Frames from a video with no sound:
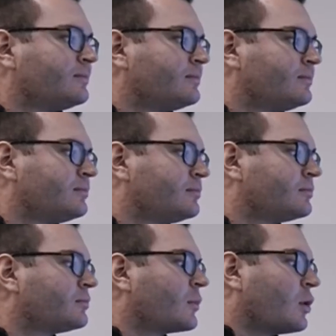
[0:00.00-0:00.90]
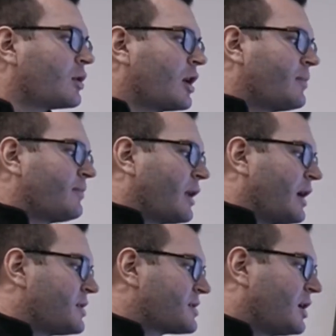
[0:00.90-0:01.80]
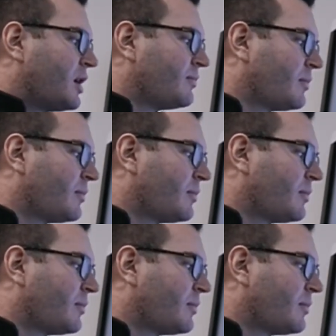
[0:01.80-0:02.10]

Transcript: zu erhalten und das Leben der